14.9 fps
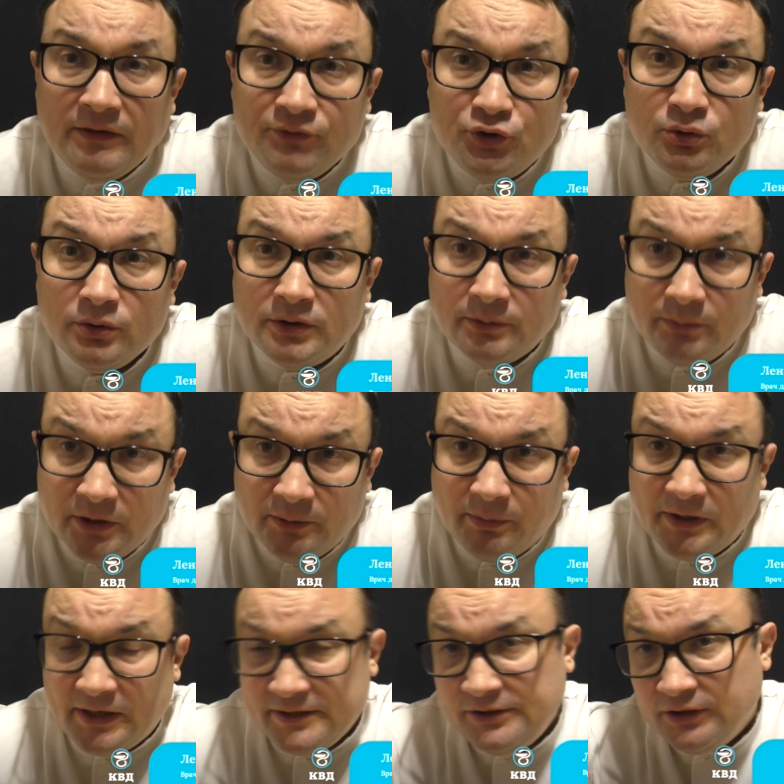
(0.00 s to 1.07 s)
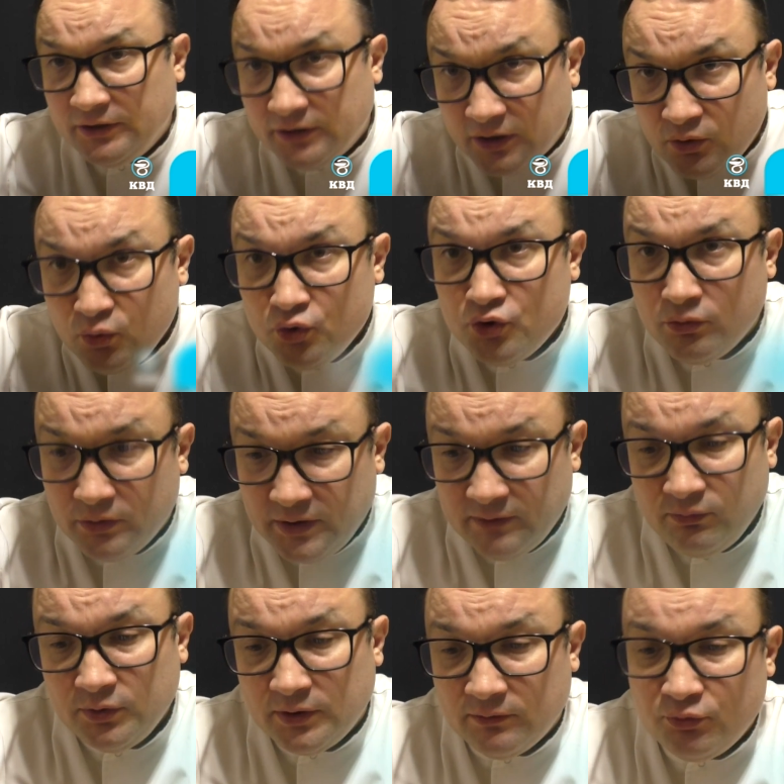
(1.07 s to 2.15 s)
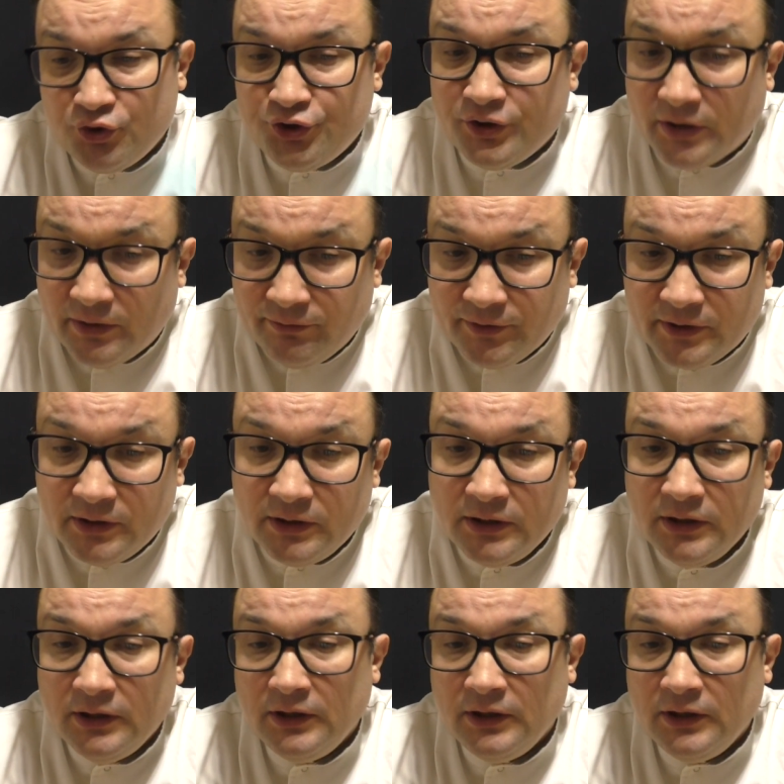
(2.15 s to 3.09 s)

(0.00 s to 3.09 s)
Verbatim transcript: все это было покраснение на кожу у одного и того же человека.